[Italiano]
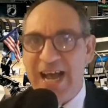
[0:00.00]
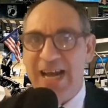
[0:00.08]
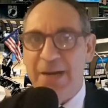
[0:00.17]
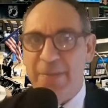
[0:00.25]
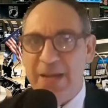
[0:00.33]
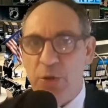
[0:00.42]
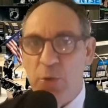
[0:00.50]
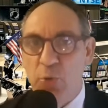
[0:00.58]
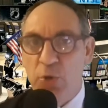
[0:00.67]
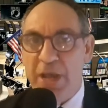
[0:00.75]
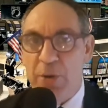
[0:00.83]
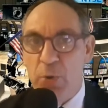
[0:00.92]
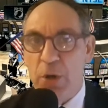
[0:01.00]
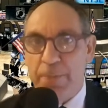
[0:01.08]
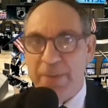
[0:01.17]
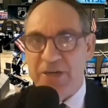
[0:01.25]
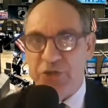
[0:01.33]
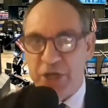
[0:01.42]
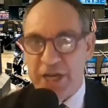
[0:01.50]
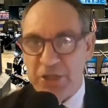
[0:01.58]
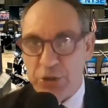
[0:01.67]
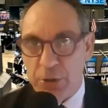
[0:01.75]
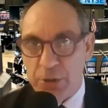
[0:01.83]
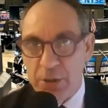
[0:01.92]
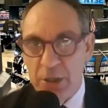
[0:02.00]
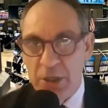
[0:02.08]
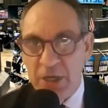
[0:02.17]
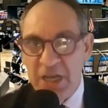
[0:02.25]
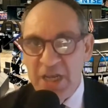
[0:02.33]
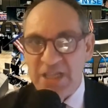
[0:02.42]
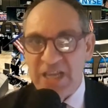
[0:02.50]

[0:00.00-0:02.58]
al meno 1,1%.